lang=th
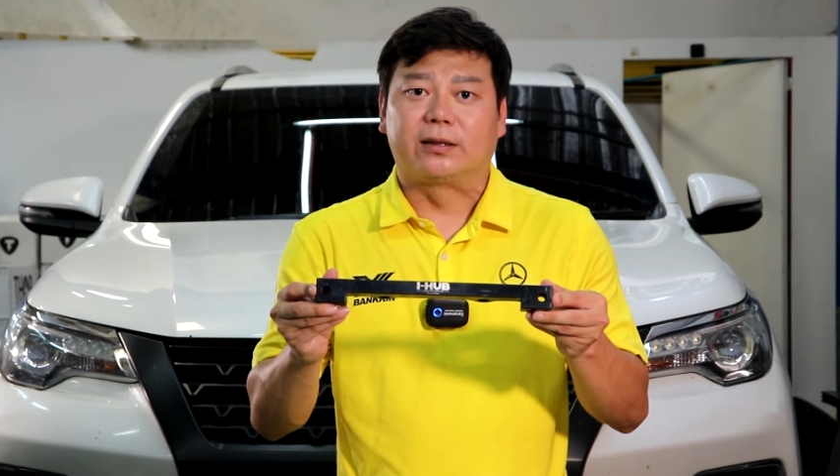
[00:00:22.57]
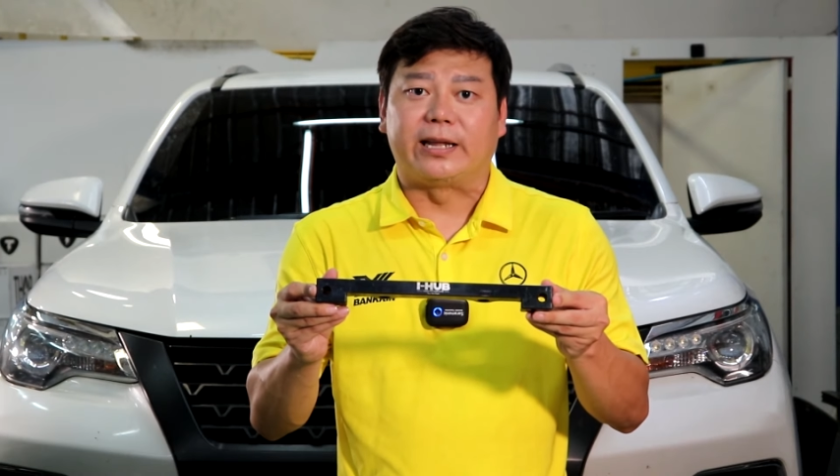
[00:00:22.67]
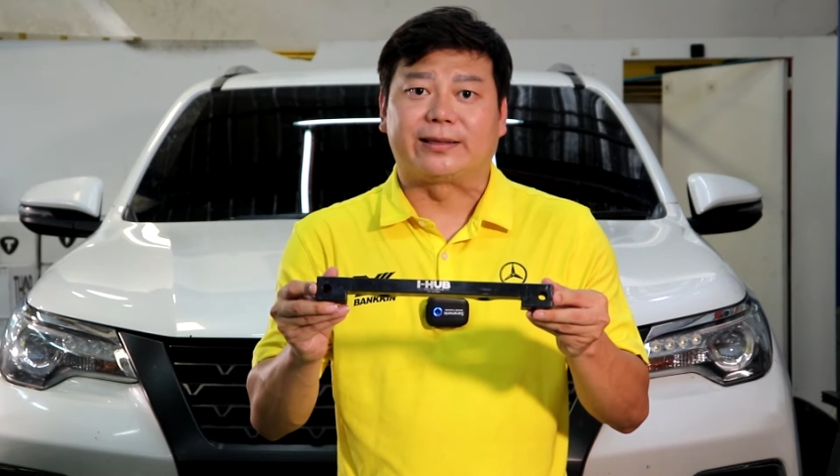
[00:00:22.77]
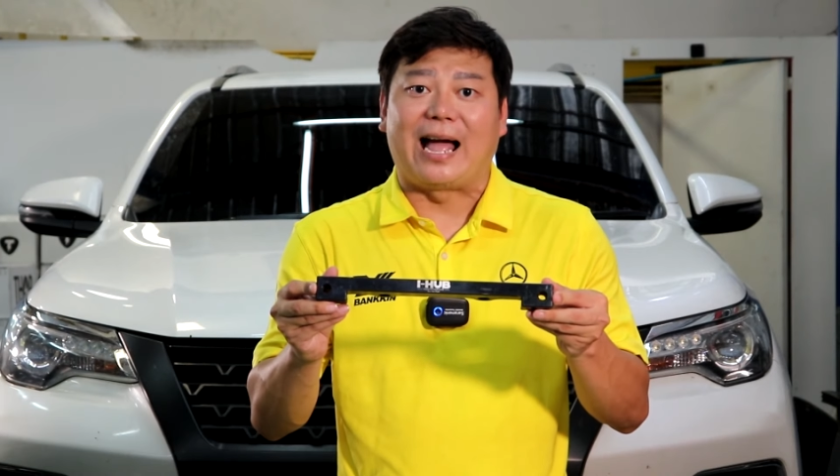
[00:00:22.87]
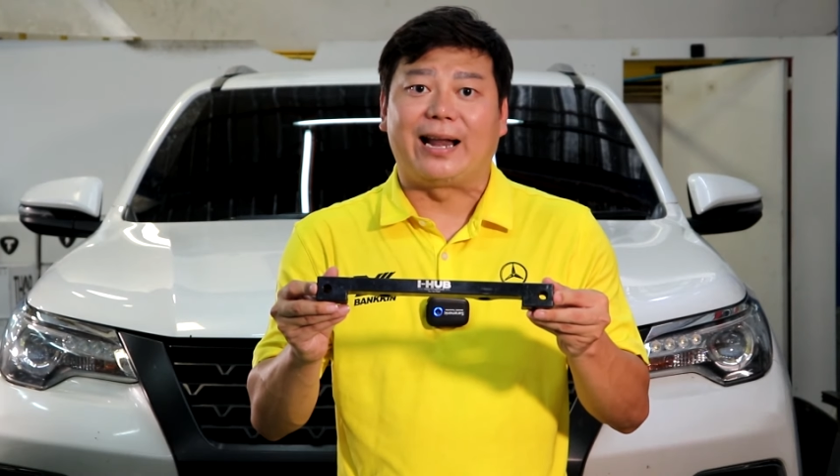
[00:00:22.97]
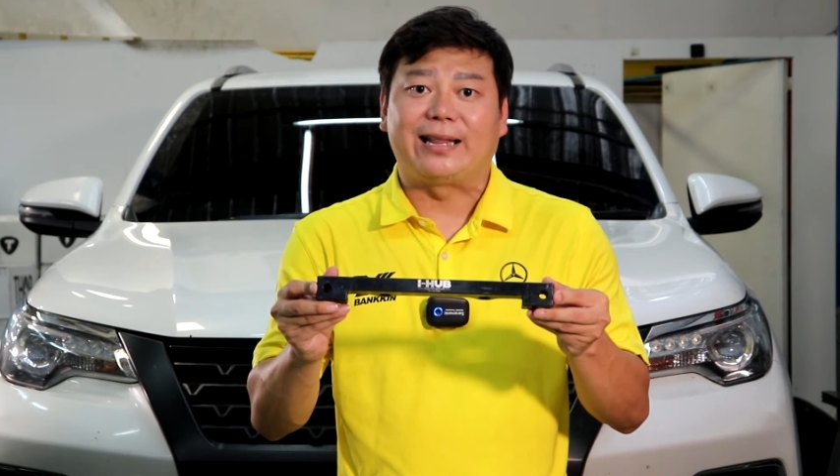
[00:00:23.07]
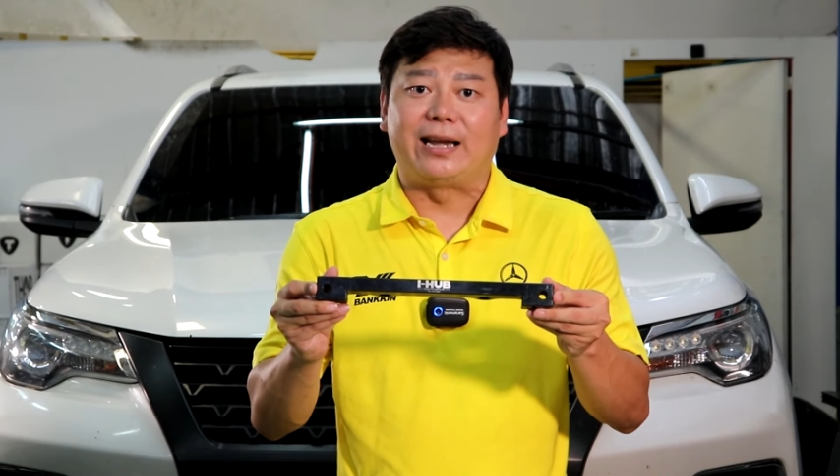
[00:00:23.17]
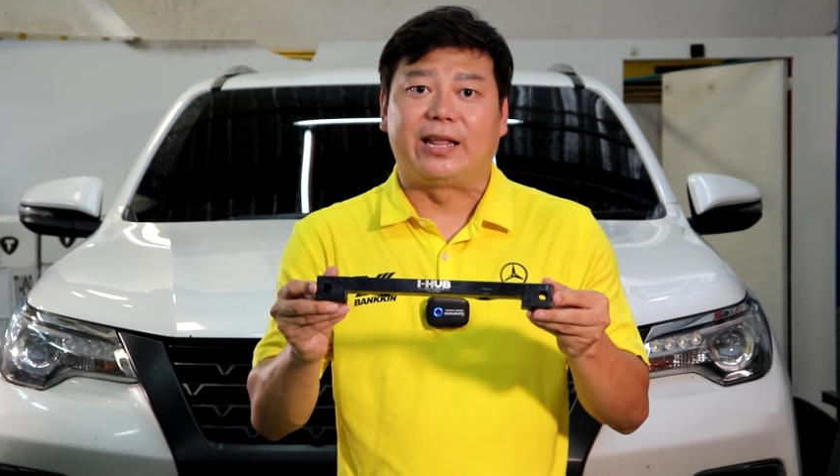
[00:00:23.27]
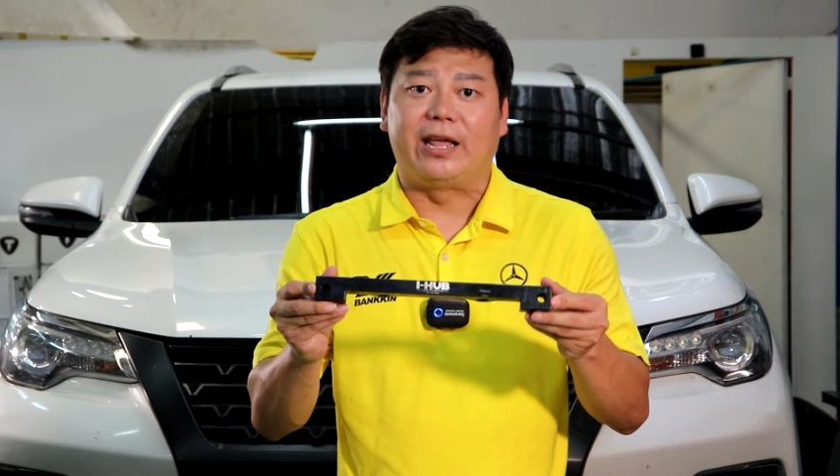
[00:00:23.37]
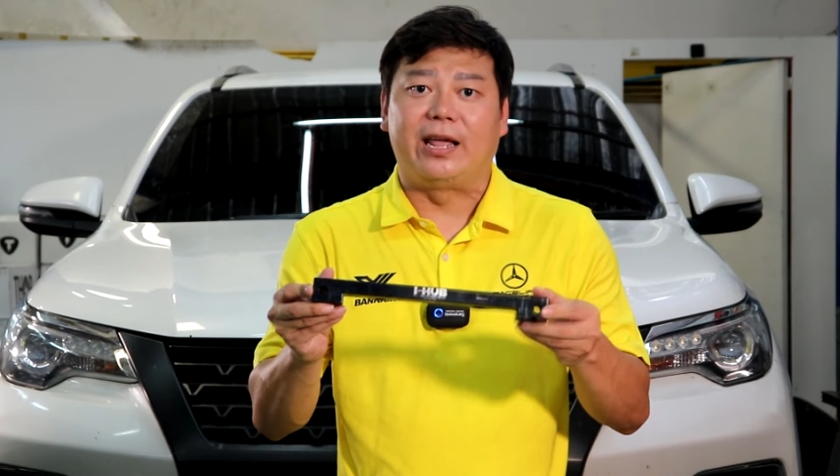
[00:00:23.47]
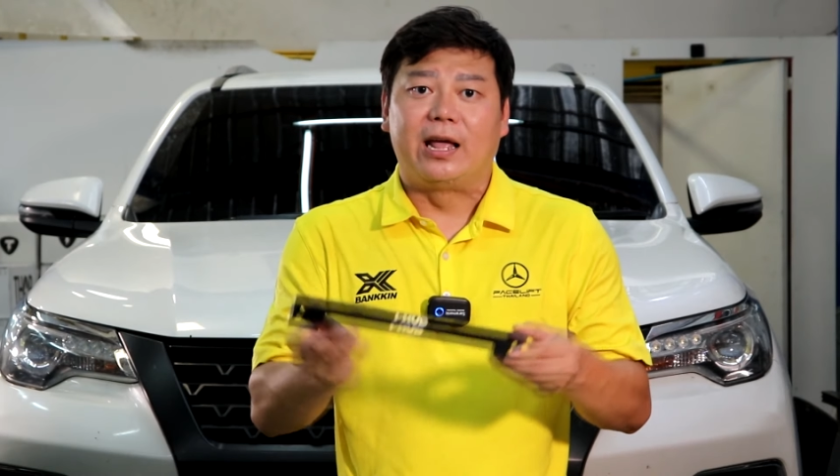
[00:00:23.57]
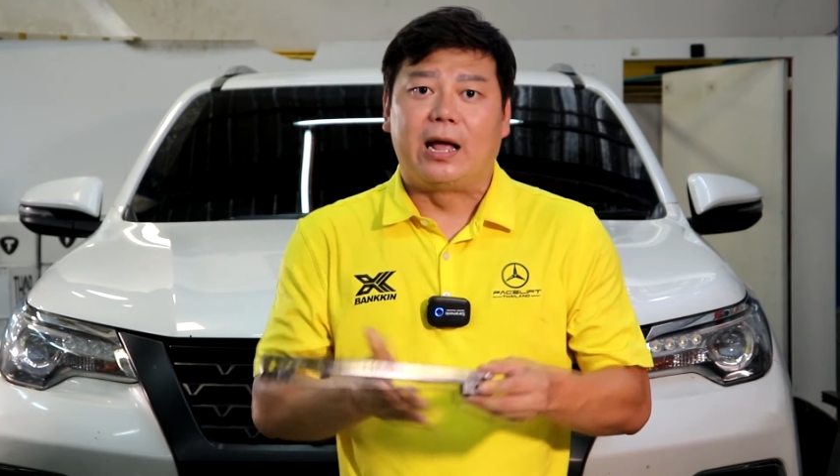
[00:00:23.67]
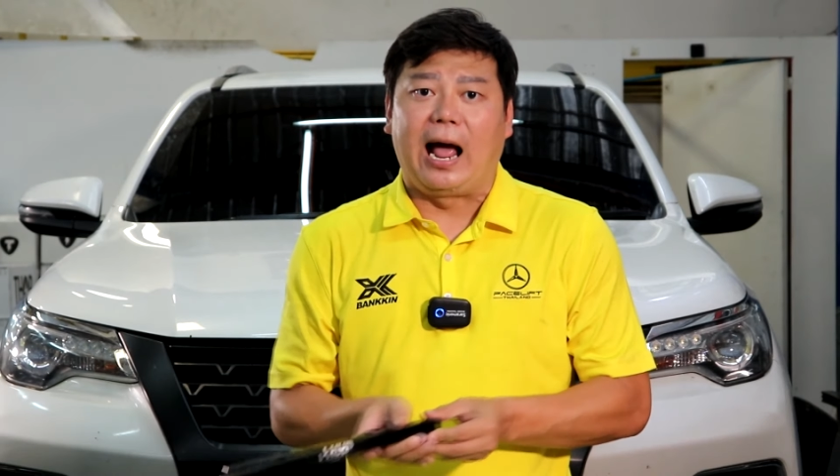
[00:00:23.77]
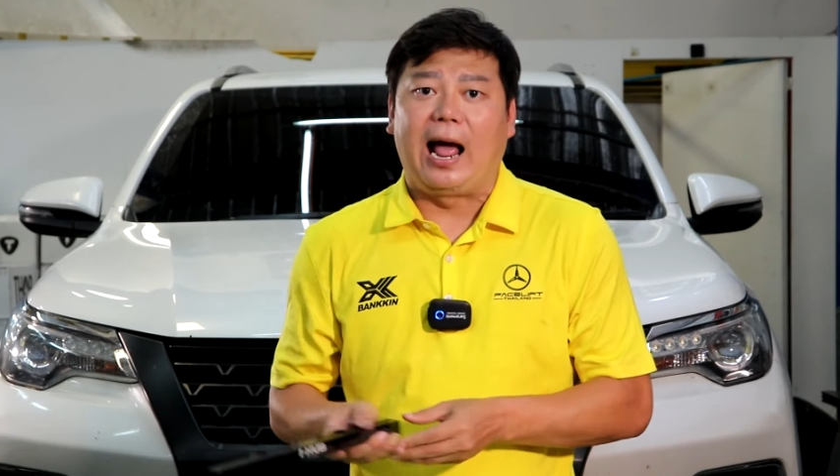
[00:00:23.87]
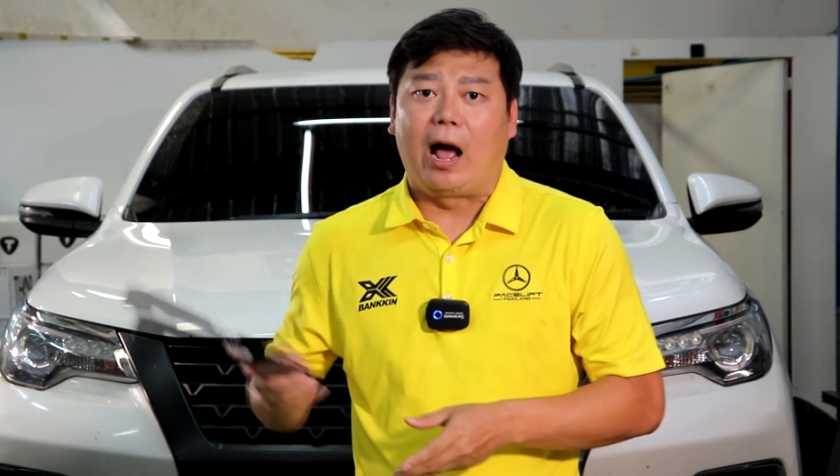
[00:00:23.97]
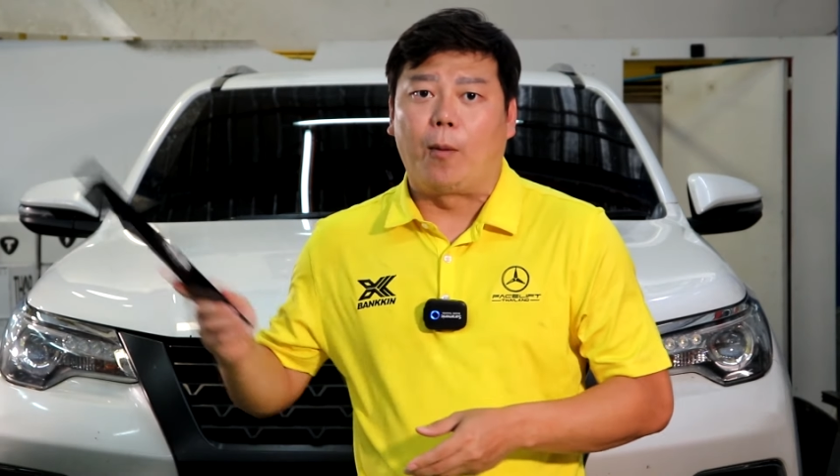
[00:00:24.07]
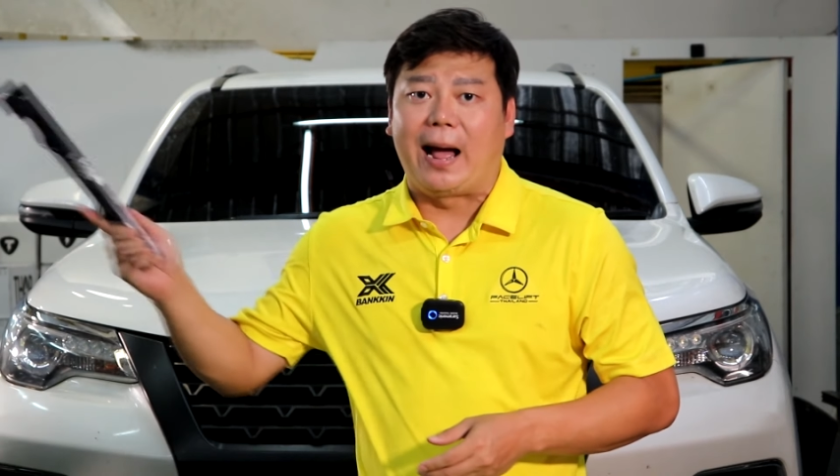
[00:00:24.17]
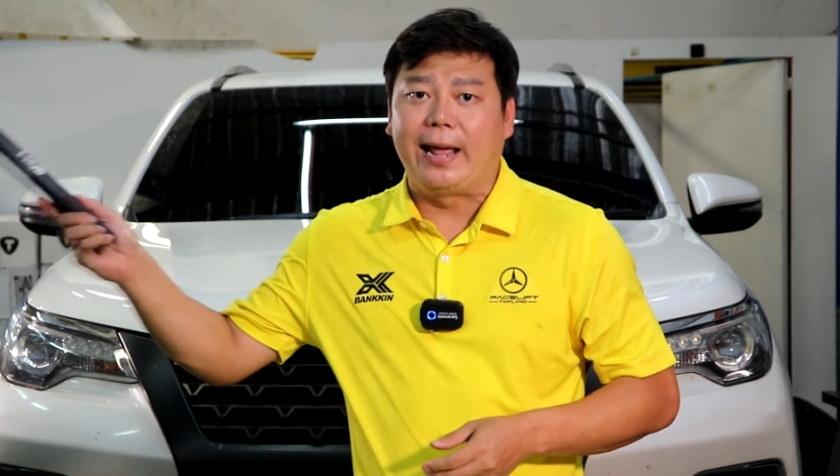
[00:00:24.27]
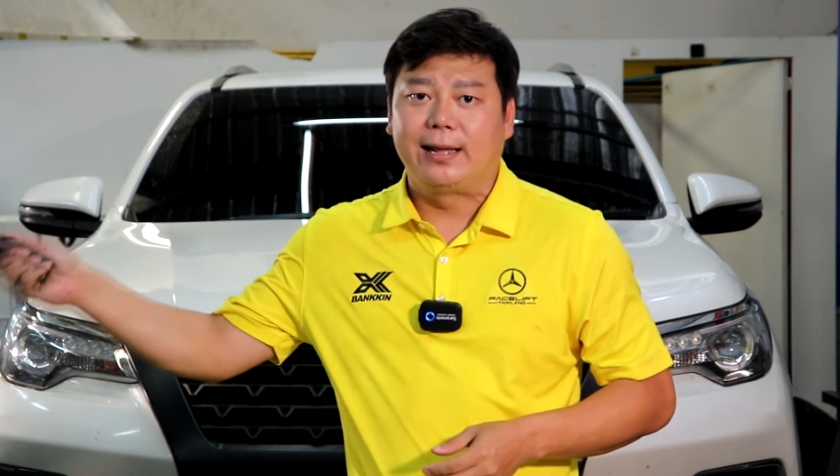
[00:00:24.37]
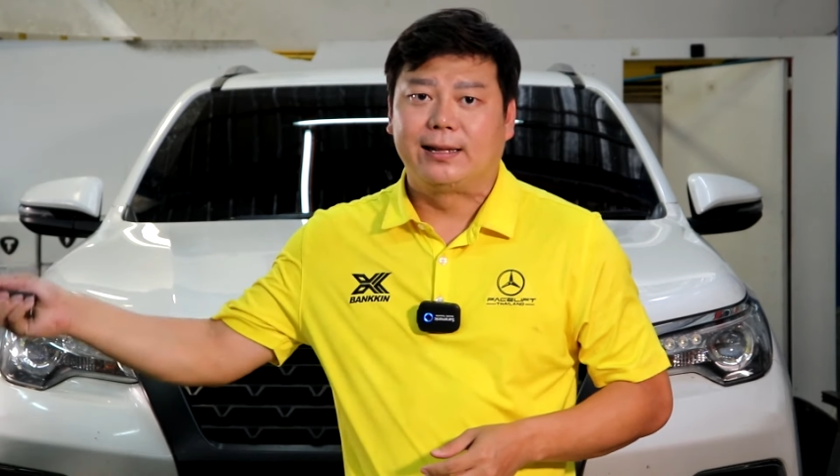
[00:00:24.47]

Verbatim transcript: ติดตั้งได้ทันทีอ่ะเอาไป